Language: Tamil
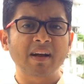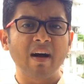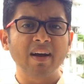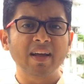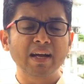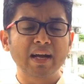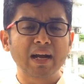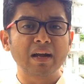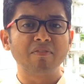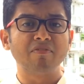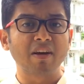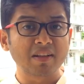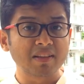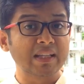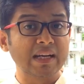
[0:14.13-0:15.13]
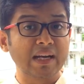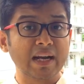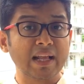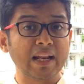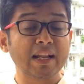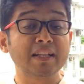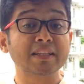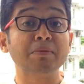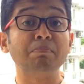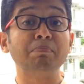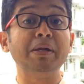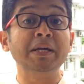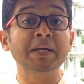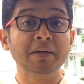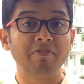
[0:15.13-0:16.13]
காயங்கள் வருத்தங்களில் இருந்து
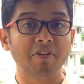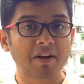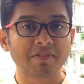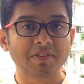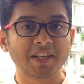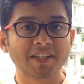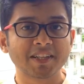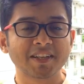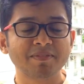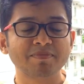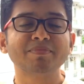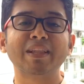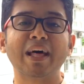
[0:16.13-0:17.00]
மீண்டு வருவதற்கு